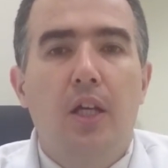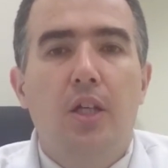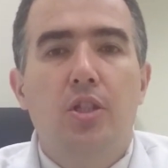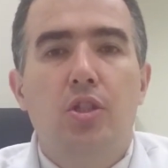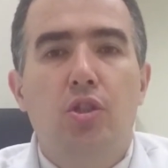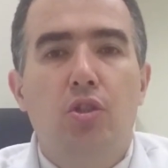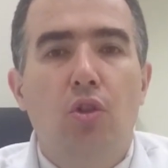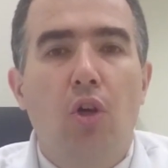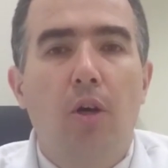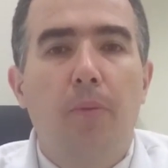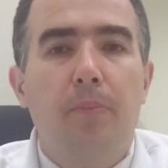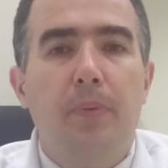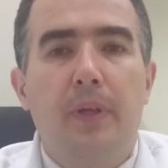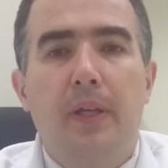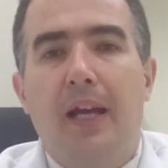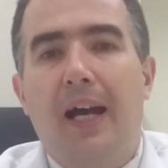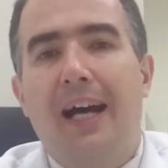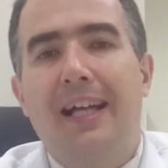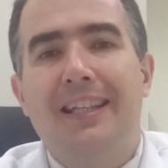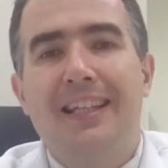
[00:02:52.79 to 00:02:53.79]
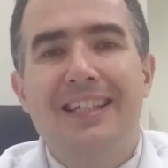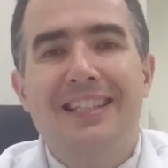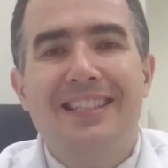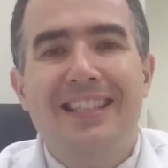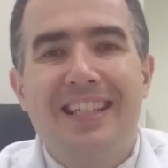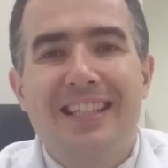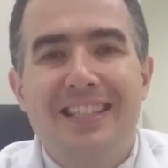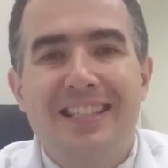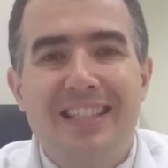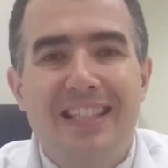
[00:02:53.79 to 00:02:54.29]
Sob
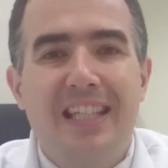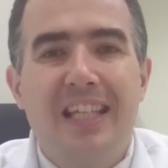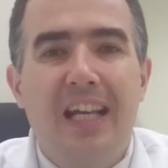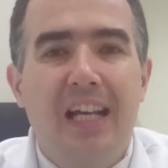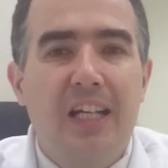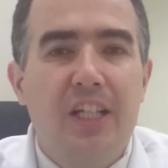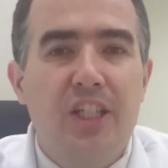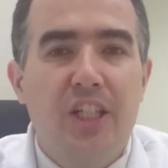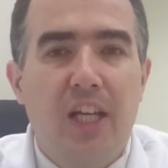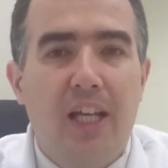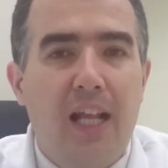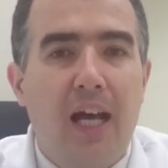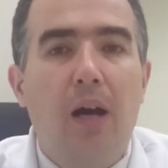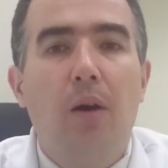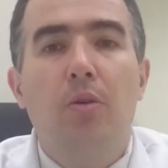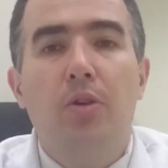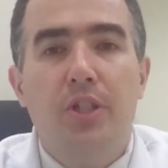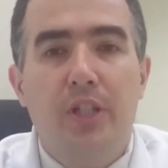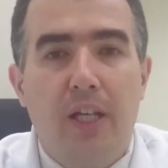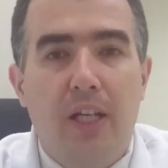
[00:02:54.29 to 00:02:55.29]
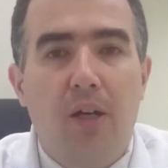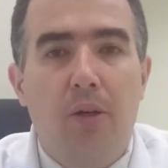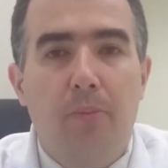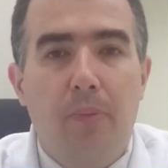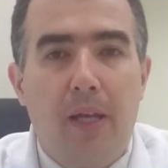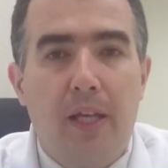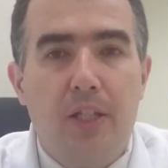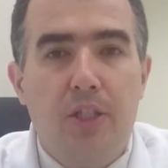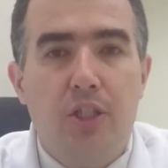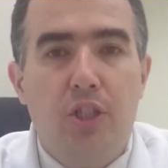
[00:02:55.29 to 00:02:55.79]
anestesia geral,
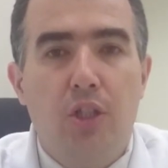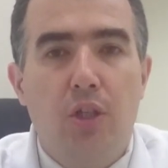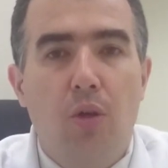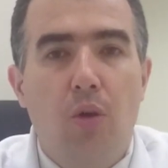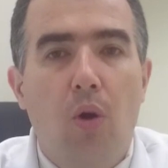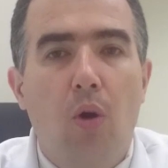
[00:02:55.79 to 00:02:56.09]
geralmente,